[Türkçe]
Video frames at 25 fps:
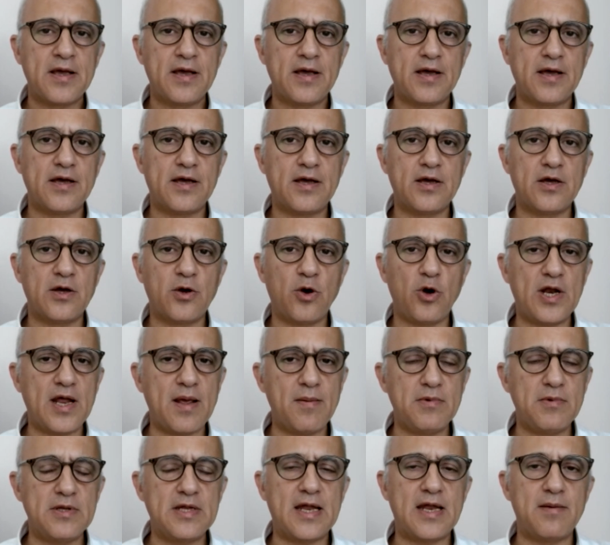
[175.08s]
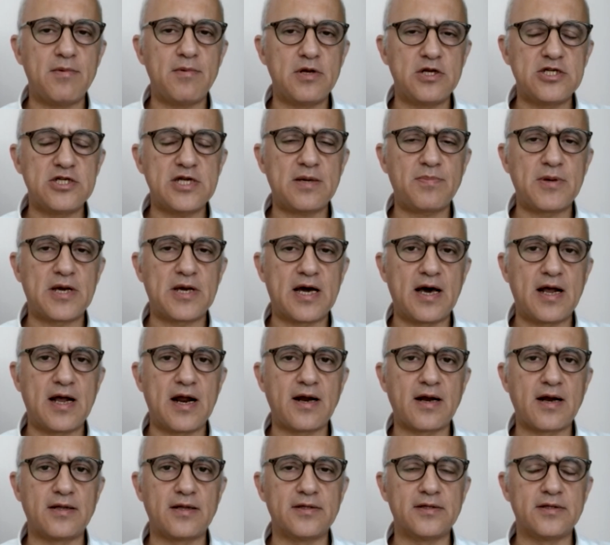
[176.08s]
e, önemli denebilecek bir
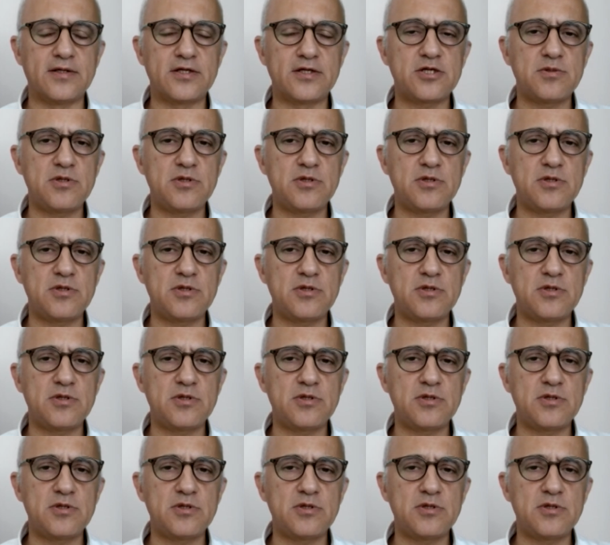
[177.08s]
karar alındı.